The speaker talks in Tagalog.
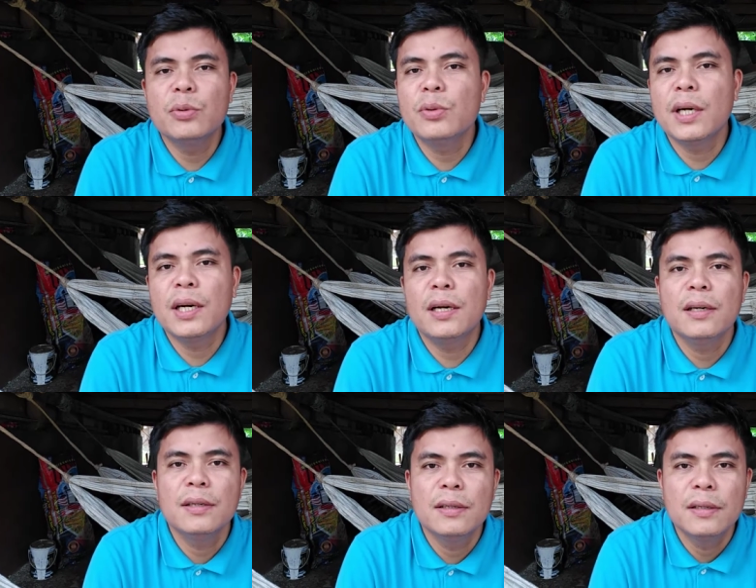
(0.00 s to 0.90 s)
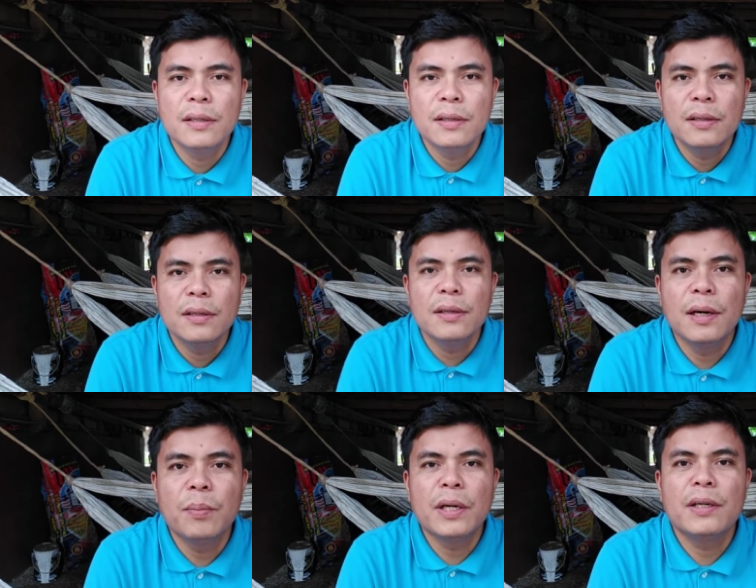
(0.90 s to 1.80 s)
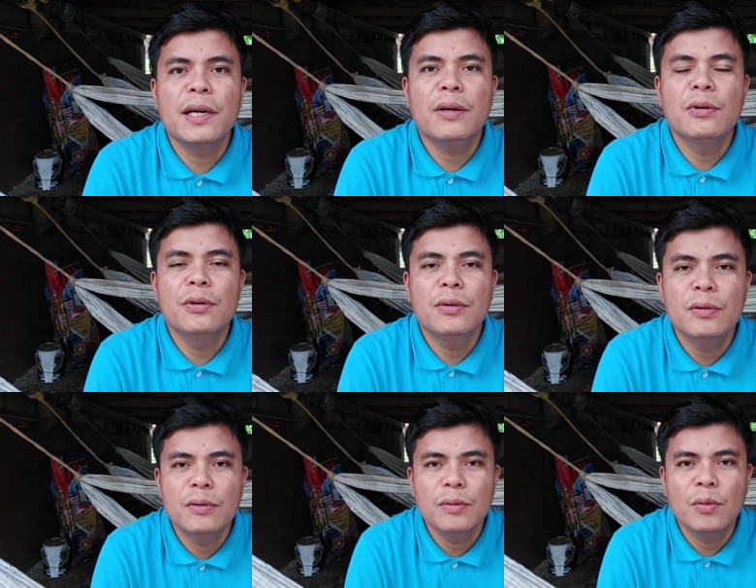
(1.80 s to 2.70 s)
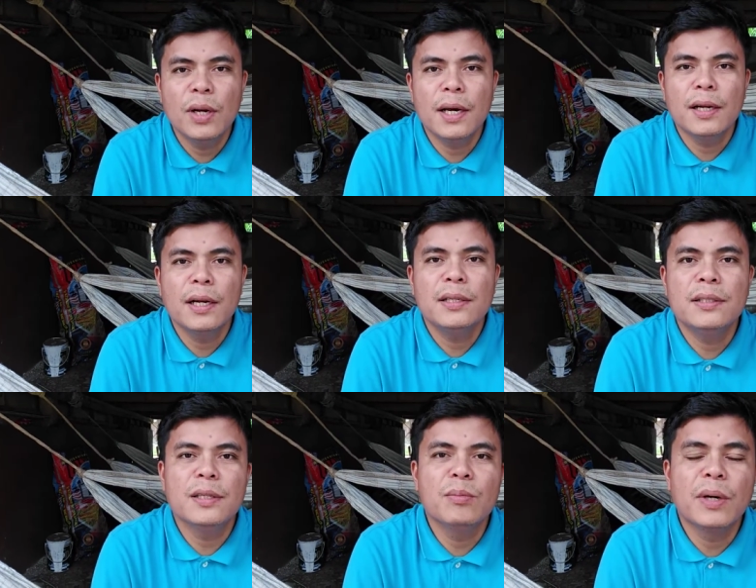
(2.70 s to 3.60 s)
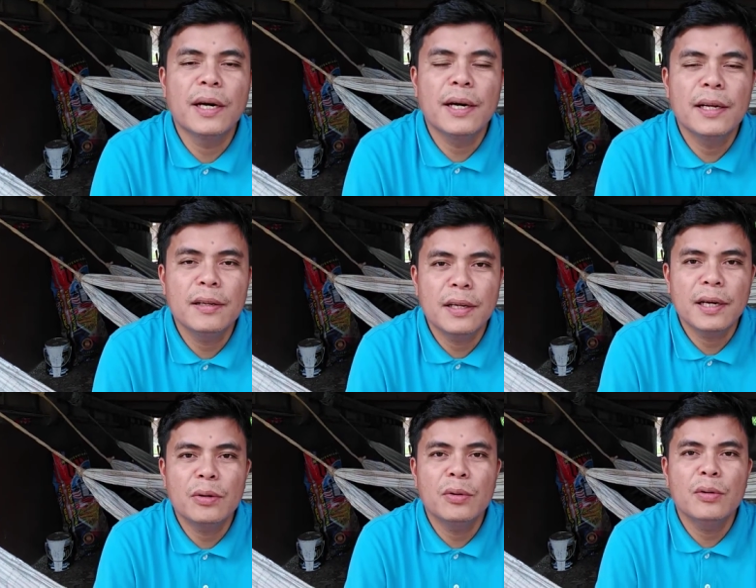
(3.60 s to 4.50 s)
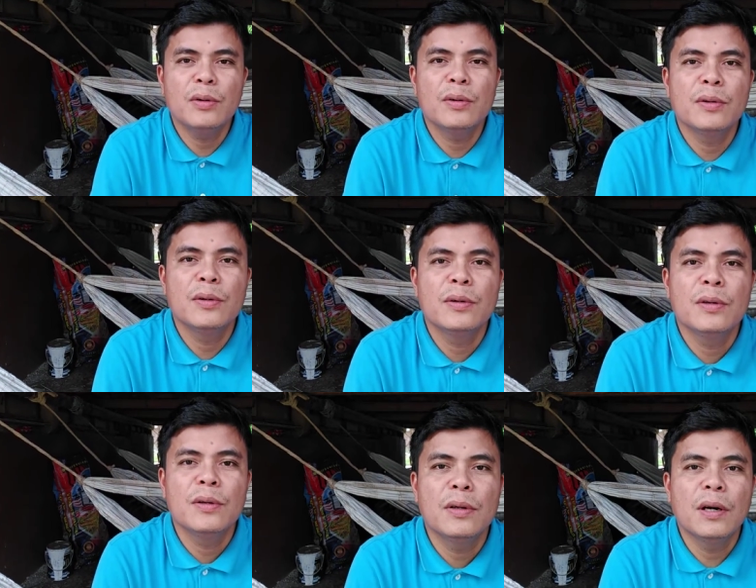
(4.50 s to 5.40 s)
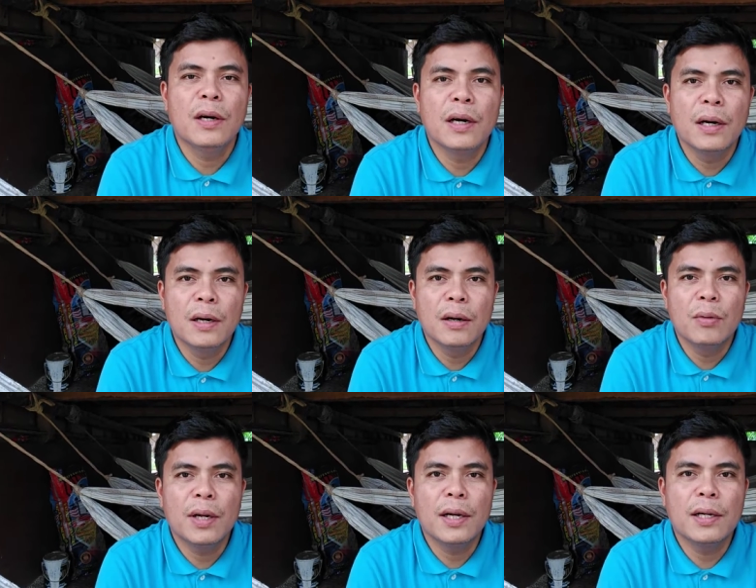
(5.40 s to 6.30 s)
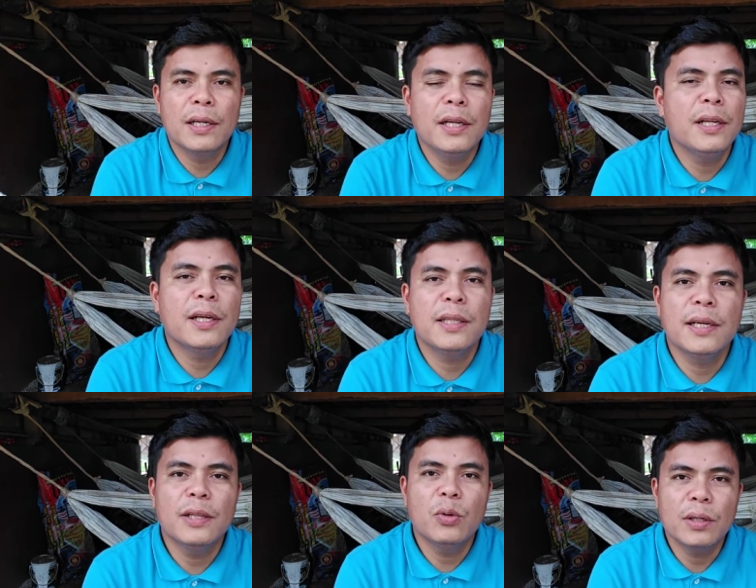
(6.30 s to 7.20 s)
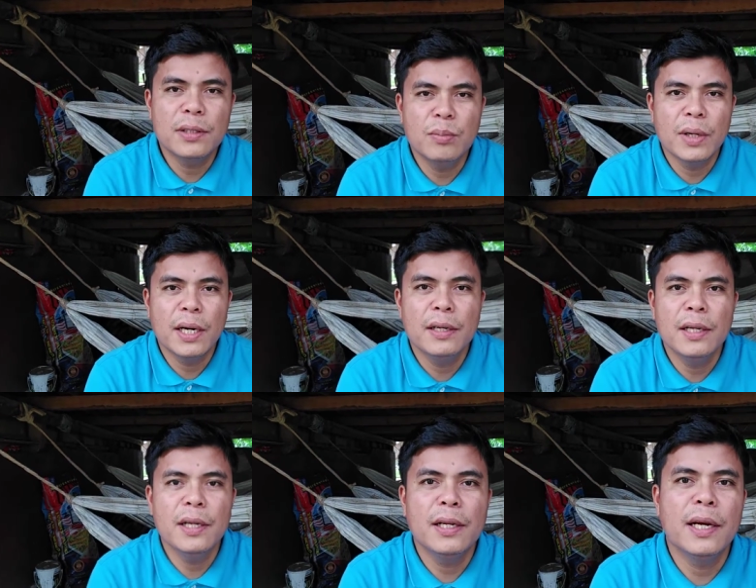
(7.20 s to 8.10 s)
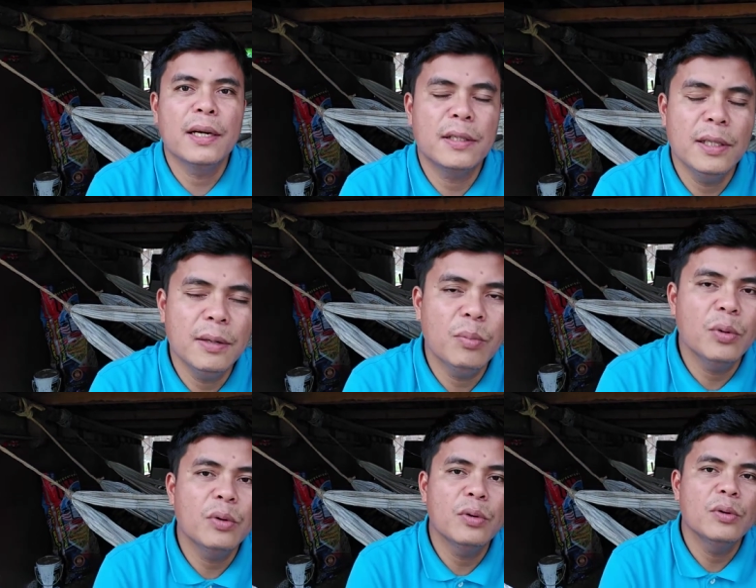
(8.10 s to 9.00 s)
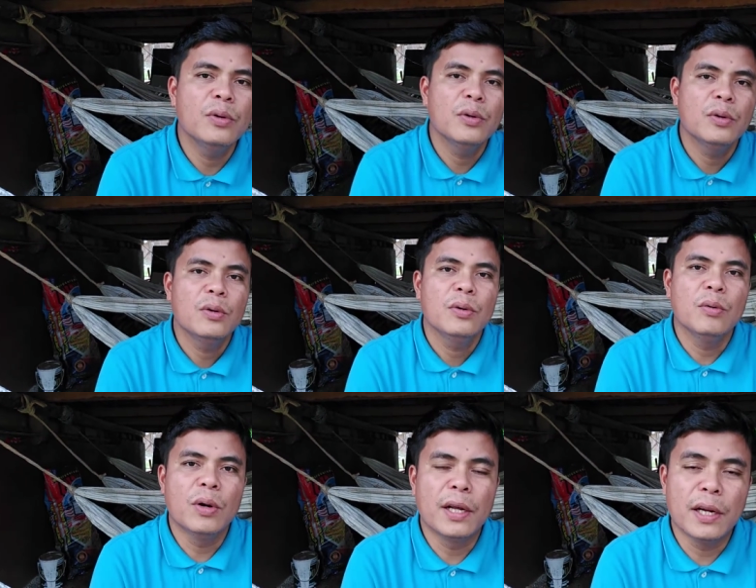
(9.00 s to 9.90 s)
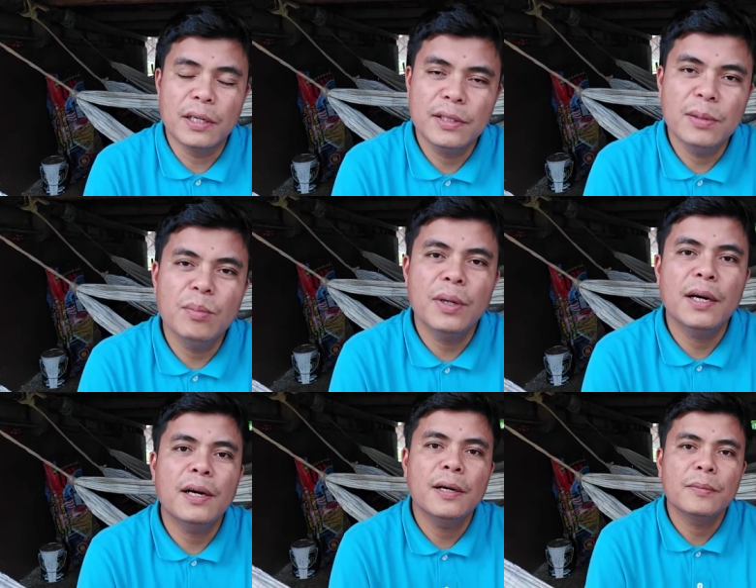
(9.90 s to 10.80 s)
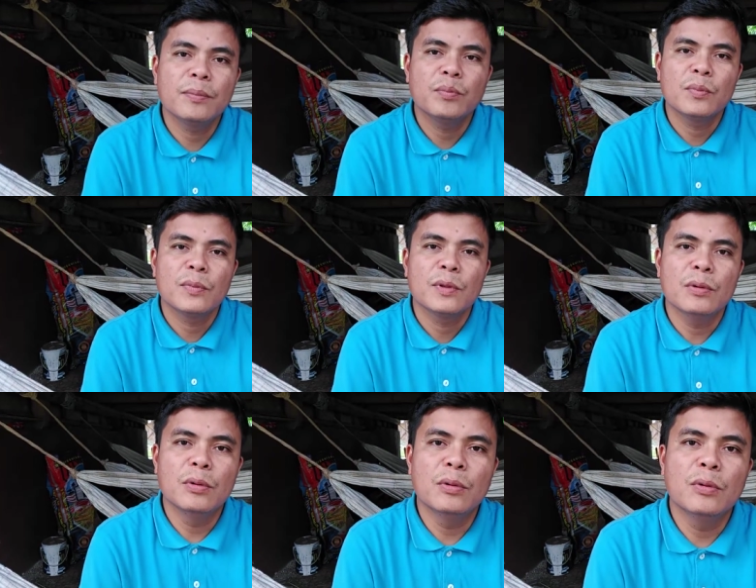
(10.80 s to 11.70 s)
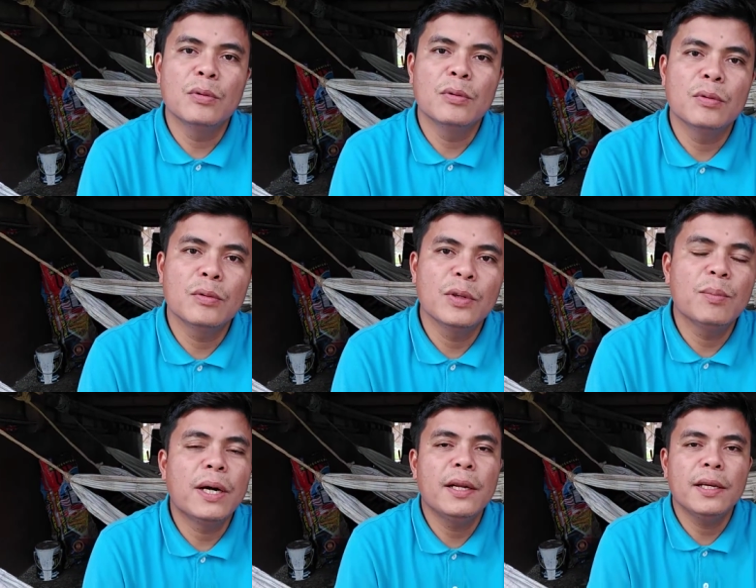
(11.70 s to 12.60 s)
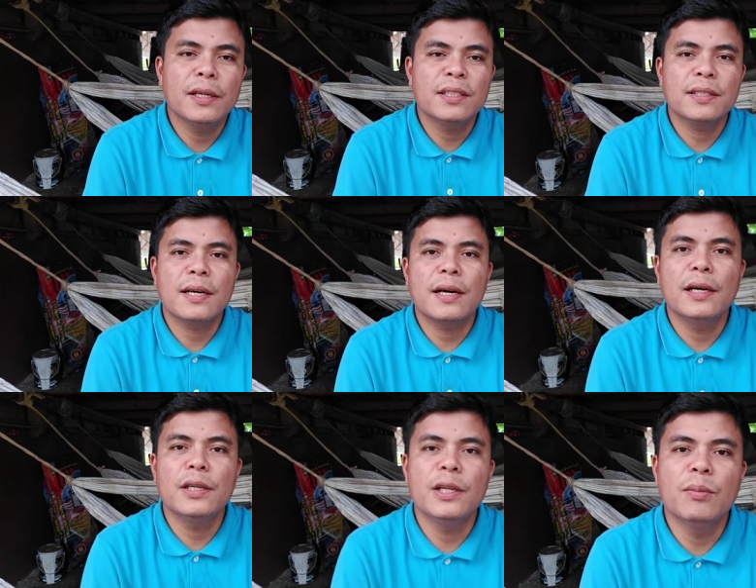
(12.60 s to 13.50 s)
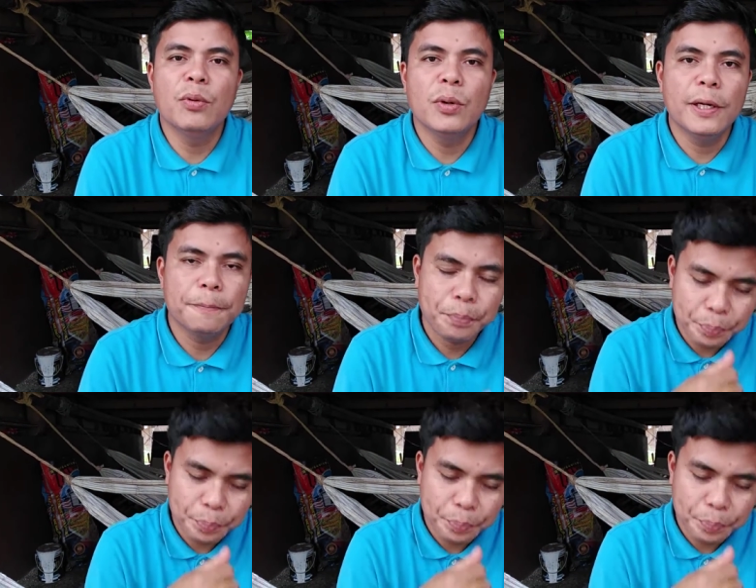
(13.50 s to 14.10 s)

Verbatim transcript: una apan karon wala nay sinimbahan karon uh, wala ang dili na tigadtuag simbahan dili na aktibo wala na nagsimba o nibalik na sa karaang kinabuhi